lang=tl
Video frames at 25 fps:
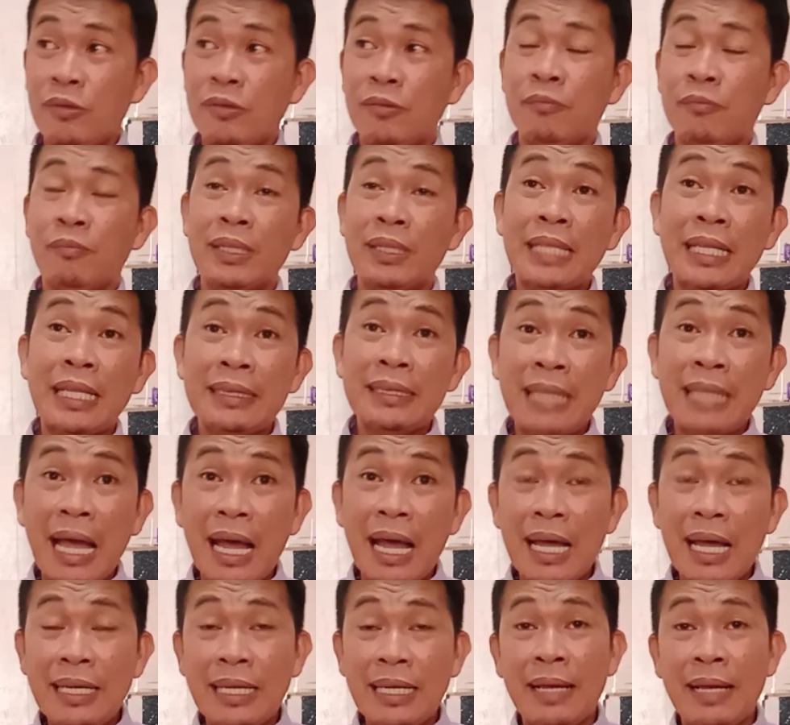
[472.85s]
O kung
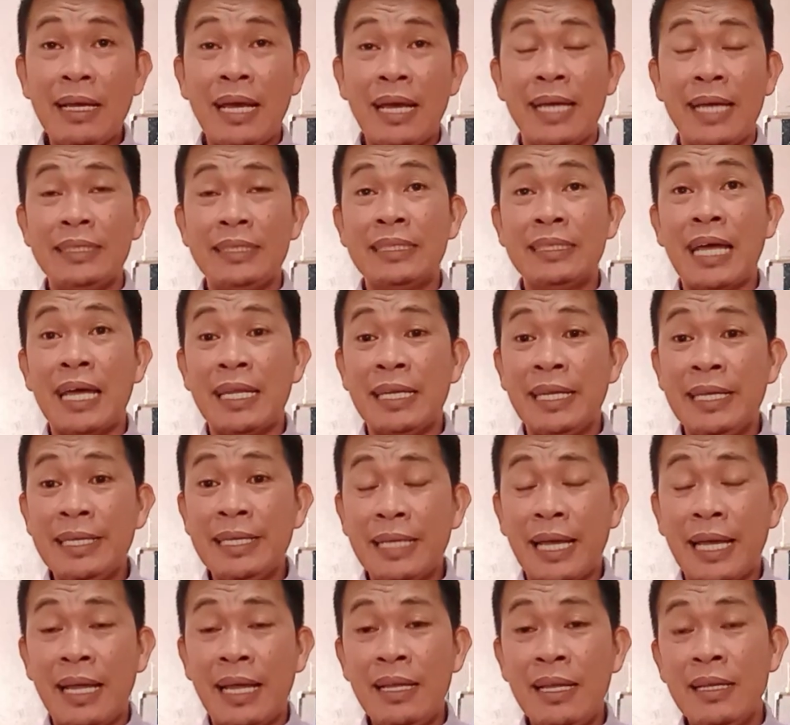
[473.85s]
matanda ka na, kahit
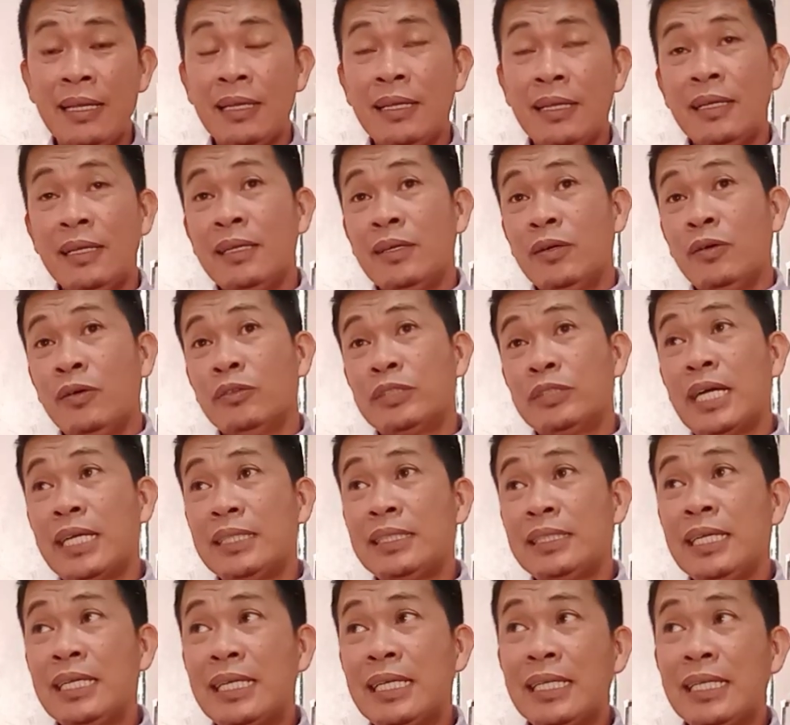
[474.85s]
nanay ka,
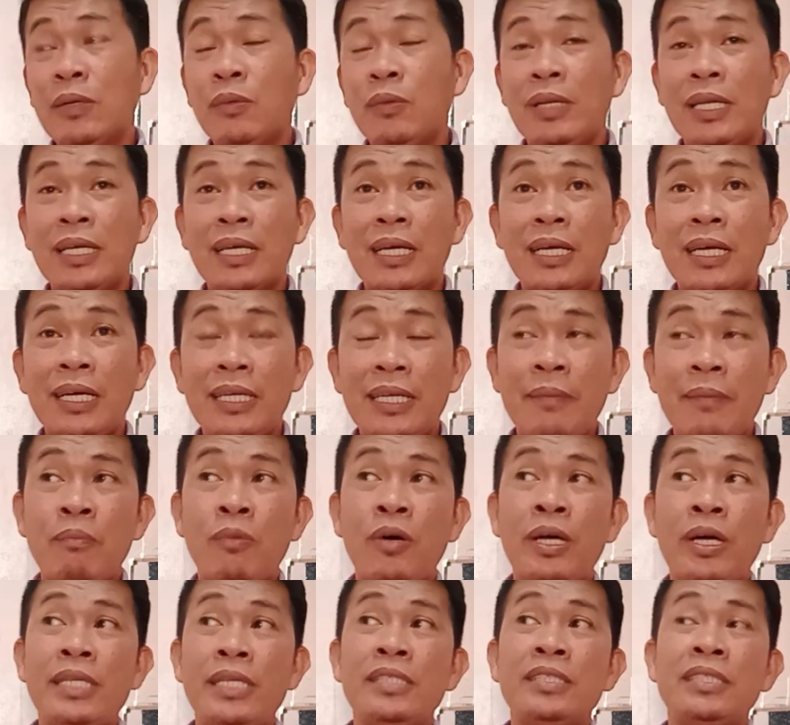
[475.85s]
o tatay ka na walang
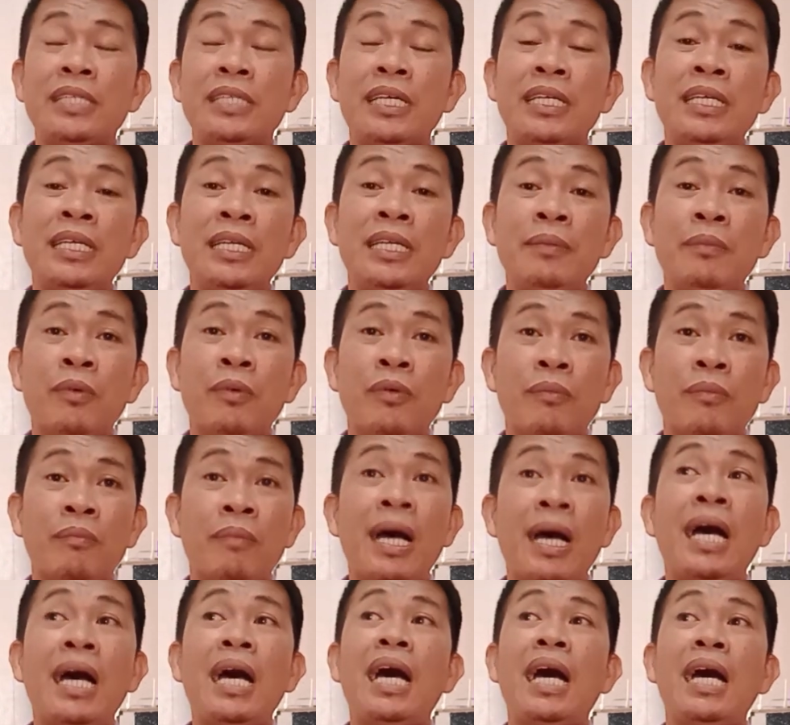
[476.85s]
kakayang buhay ng sarili
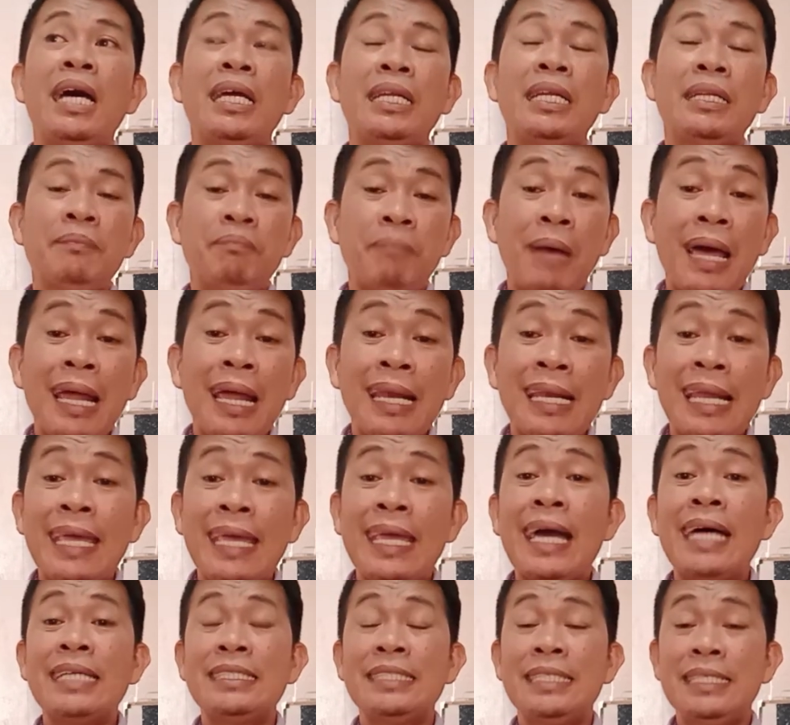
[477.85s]
mo, maaaring
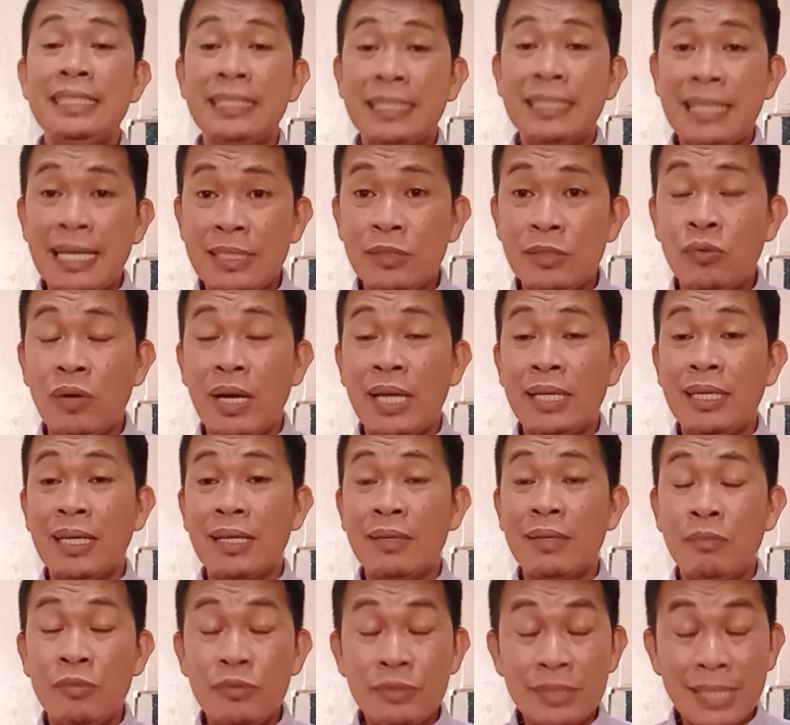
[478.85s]
palayasin ka
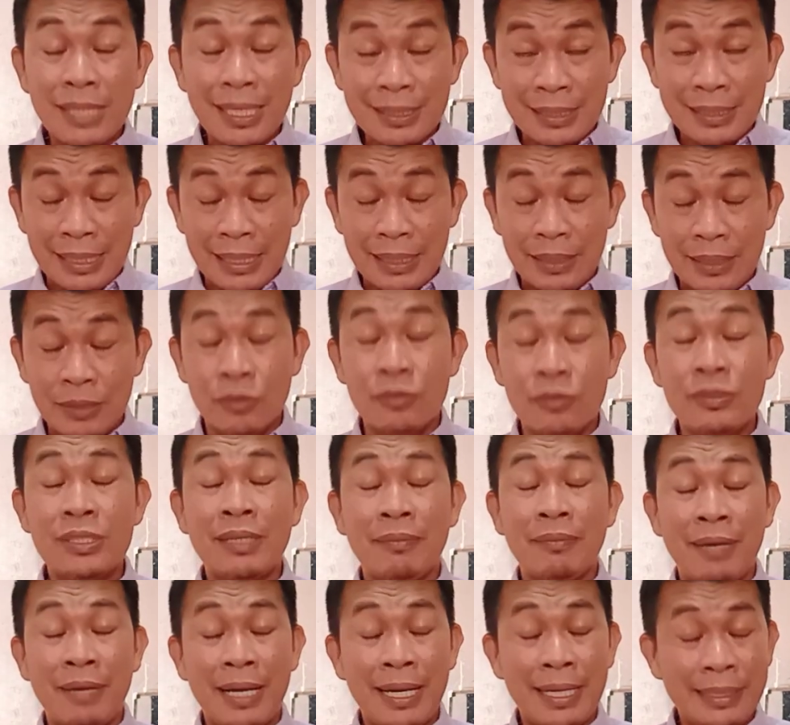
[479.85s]
ng anak mo saksi
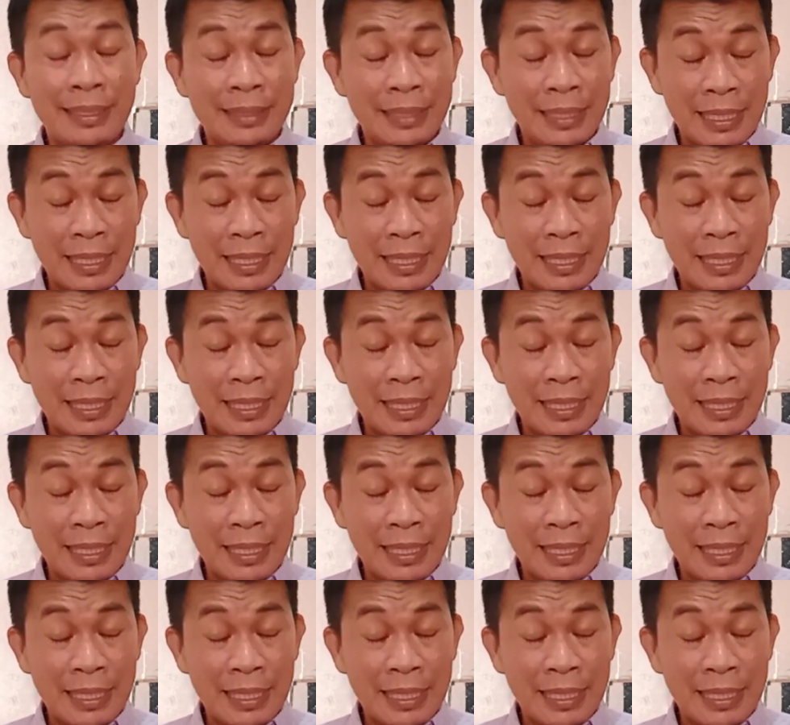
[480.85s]
doon sa